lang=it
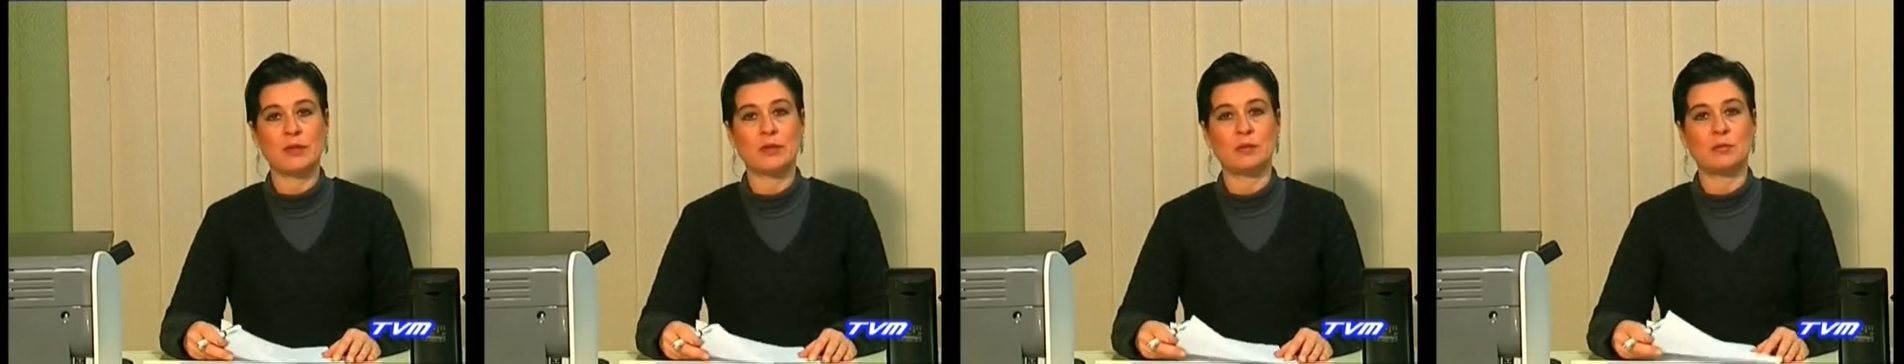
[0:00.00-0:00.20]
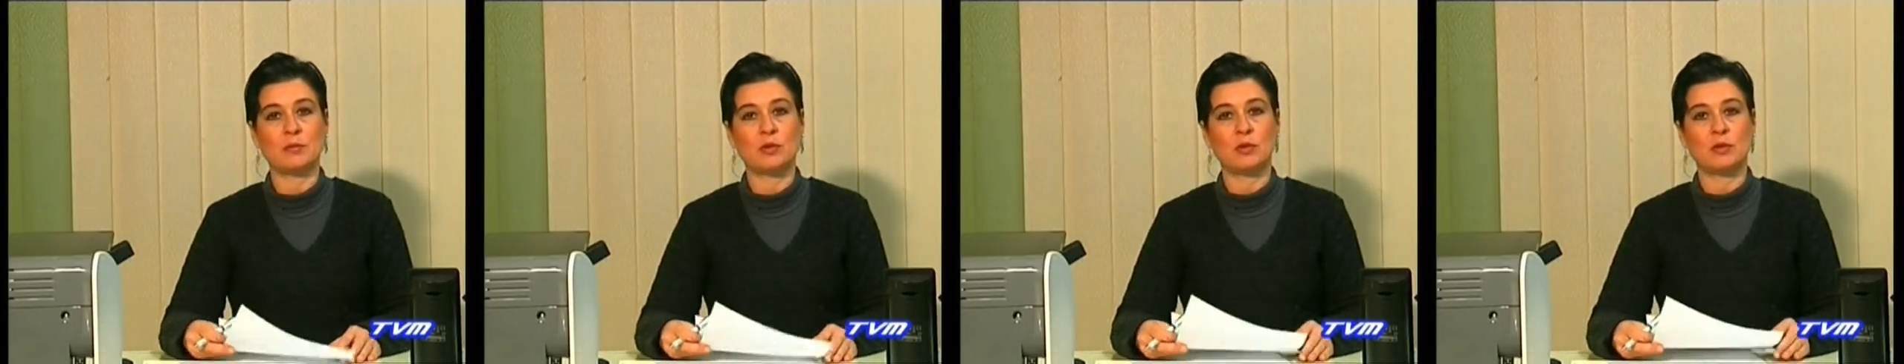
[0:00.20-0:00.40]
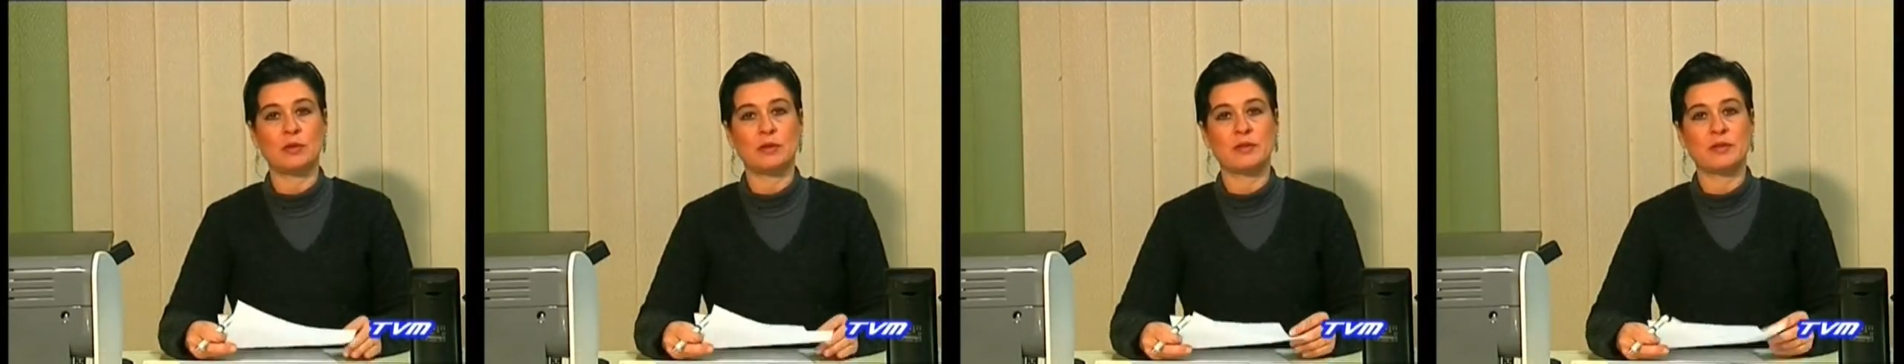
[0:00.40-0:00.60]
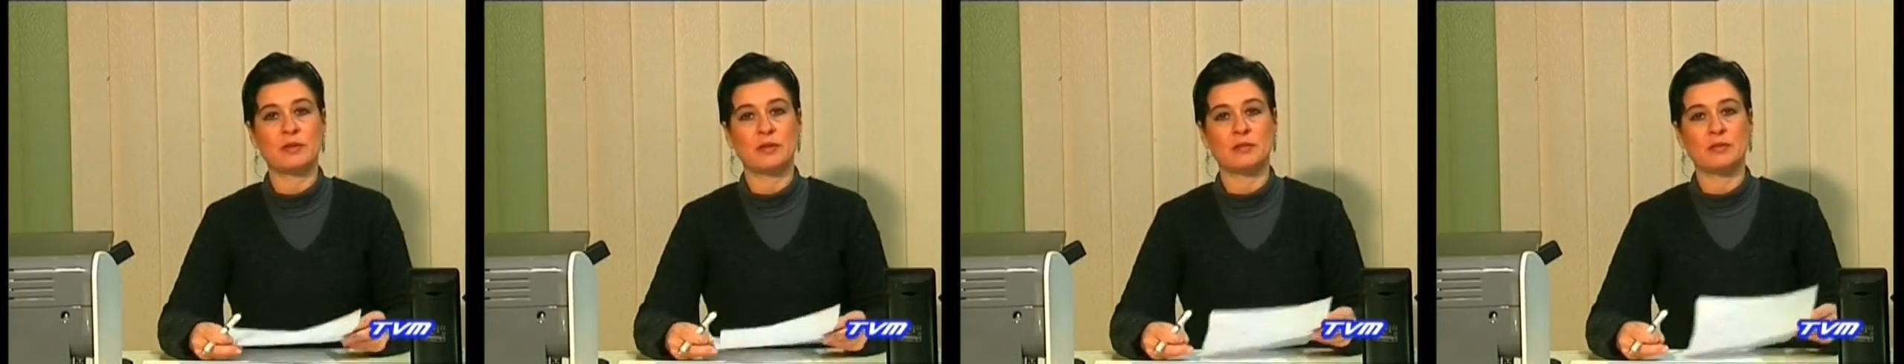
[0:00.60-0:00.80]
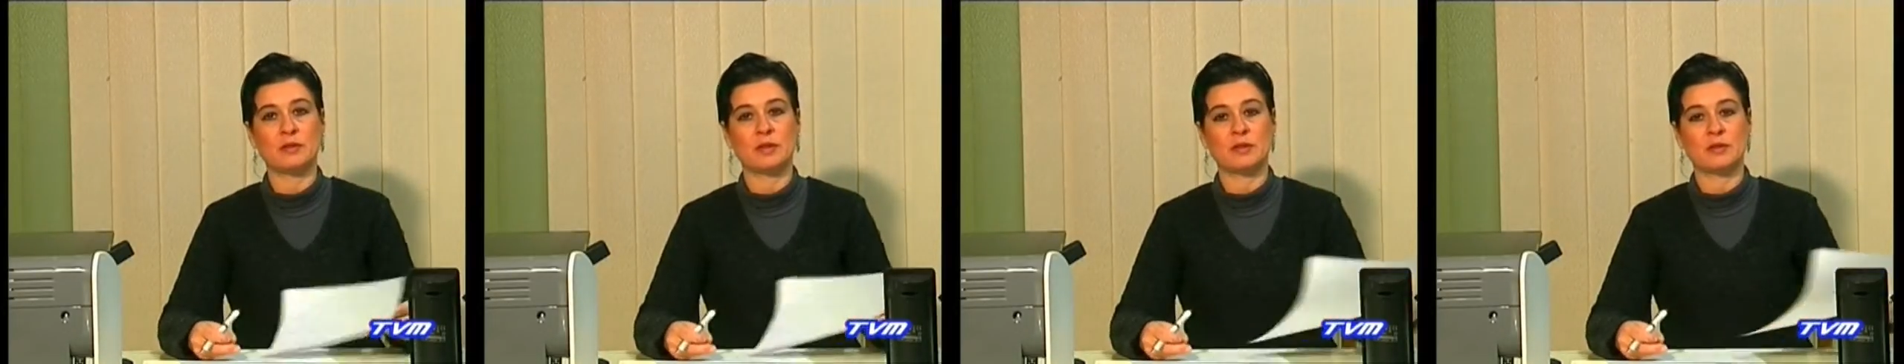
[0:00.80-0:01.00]
Vediamo il
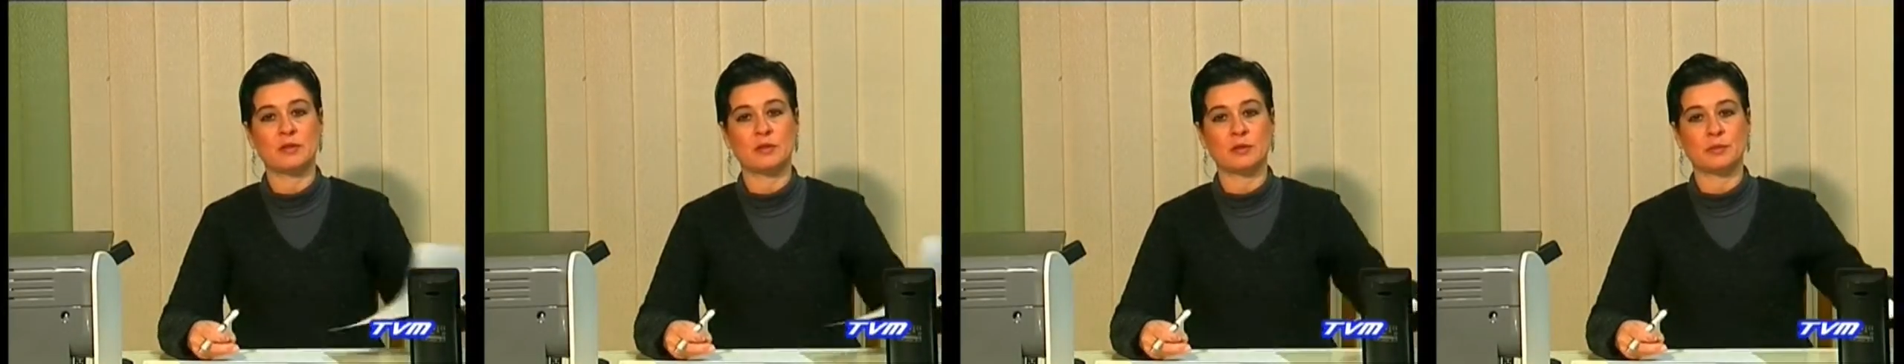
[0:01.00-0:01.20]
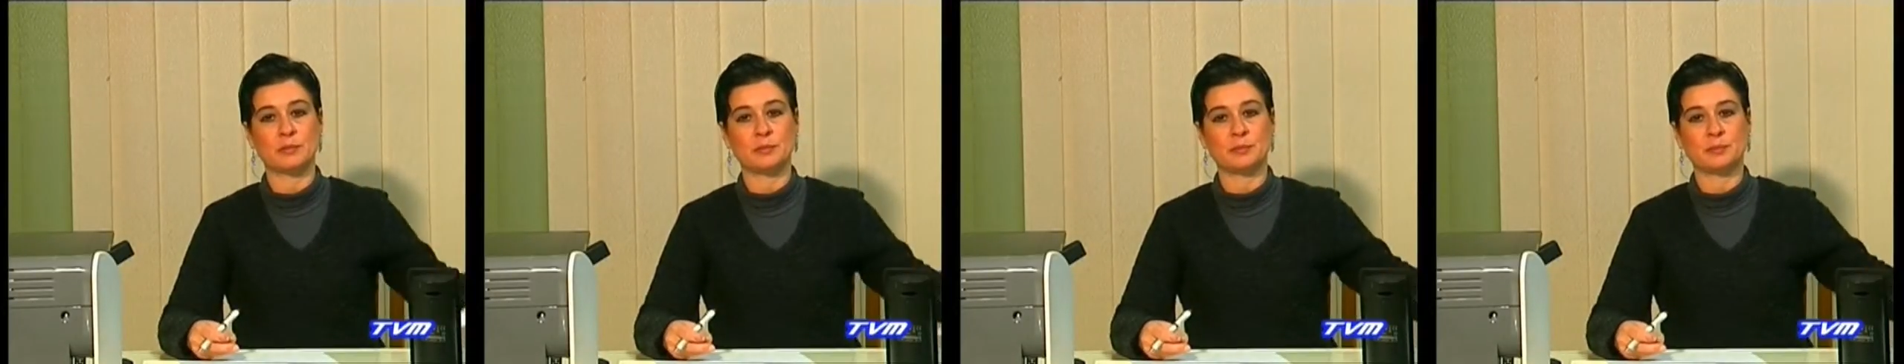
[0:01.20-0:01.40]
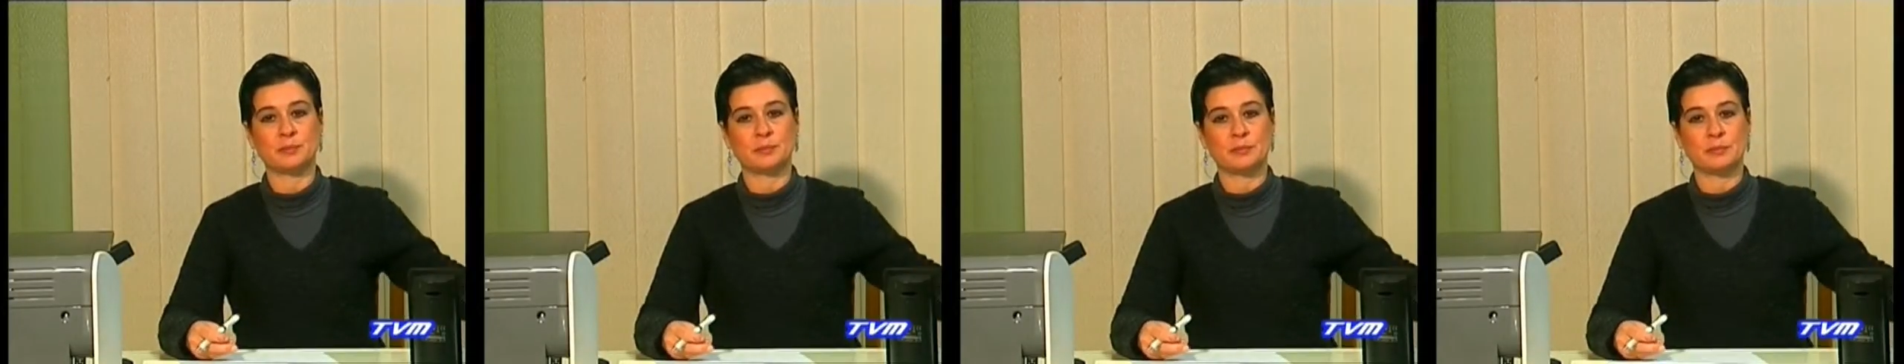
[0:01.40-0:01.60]
servizio.